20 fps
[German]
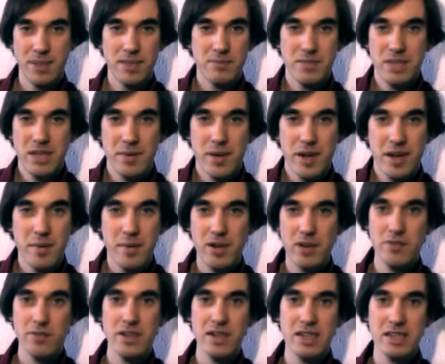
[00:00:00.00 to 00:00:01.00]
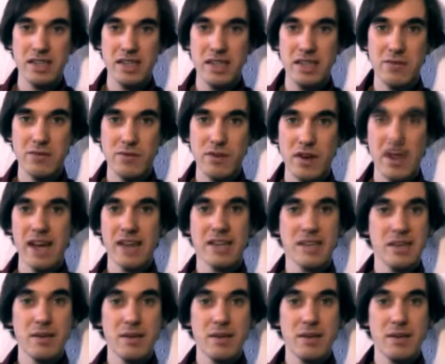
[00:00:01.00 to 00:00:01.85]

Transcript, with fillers: Bei dem Thema kann man doch wirklich jeden fragen.